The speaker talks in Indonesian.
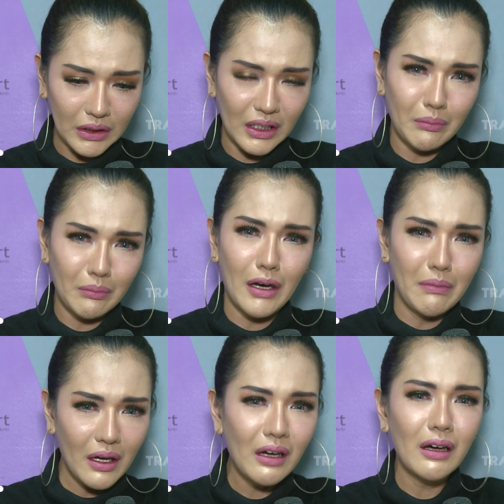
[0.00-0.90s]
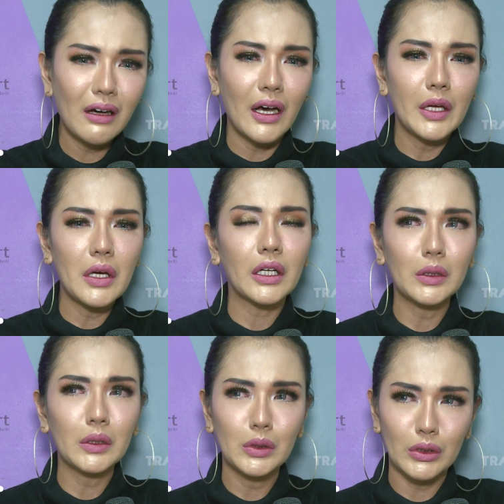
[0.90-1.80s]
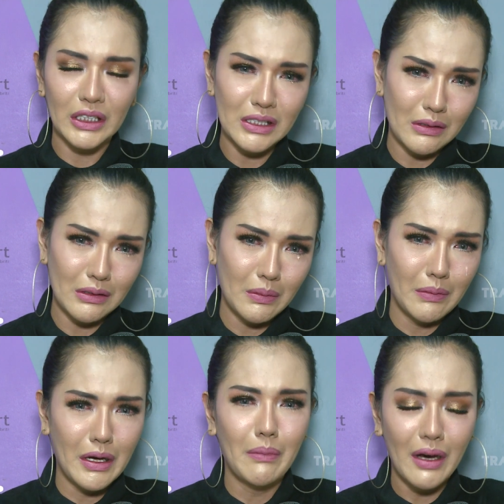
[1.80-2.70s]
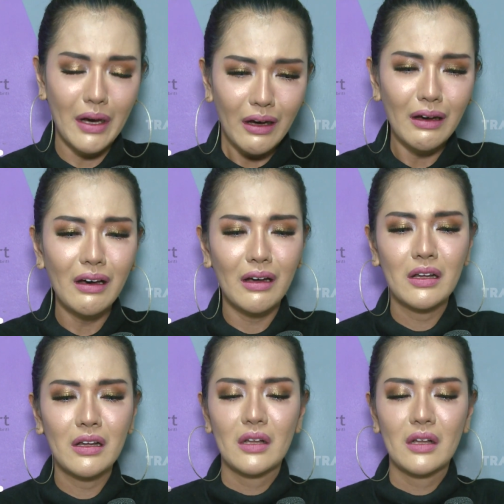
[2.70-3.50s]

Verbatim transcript: diketahui menaruh dendam pada Vicky yang dianggap telah memorotinya.